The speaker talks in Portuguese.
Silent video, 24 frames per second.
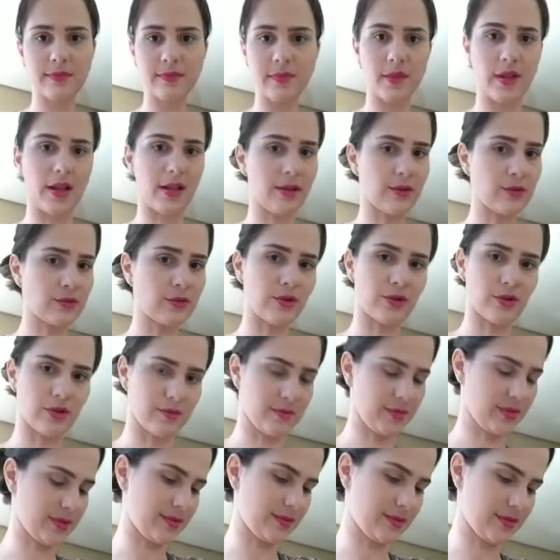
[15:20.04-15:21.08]
Ele não
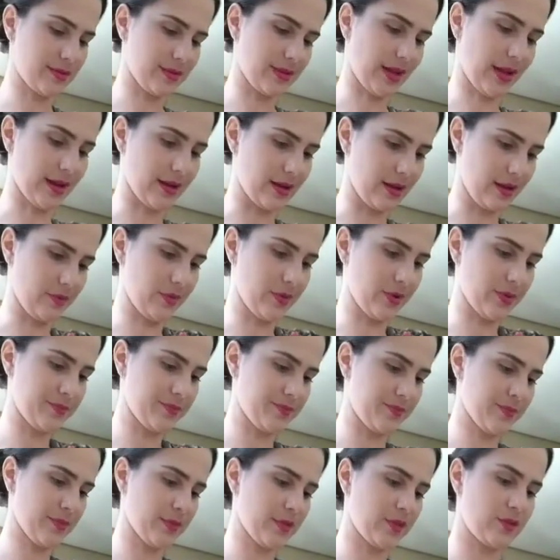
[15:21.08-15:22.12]
dorme na cama.
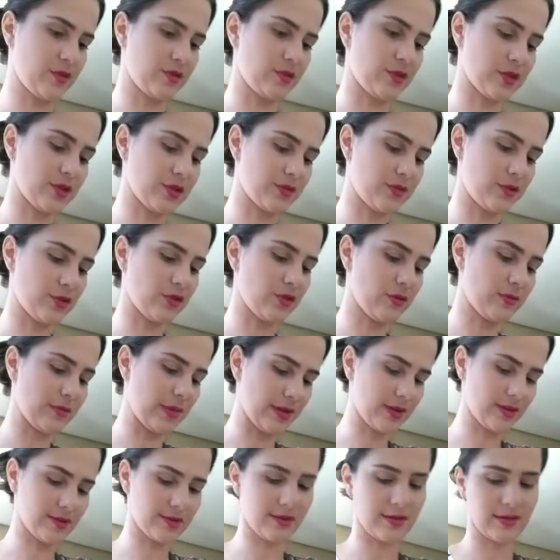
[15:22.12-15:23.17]
Só se for no
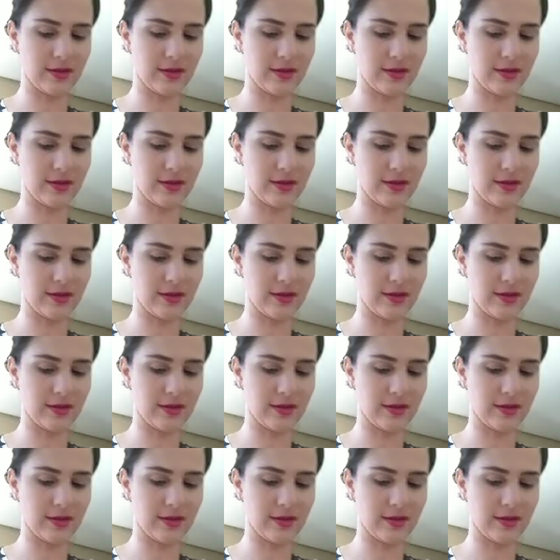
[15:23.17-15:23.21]
berço.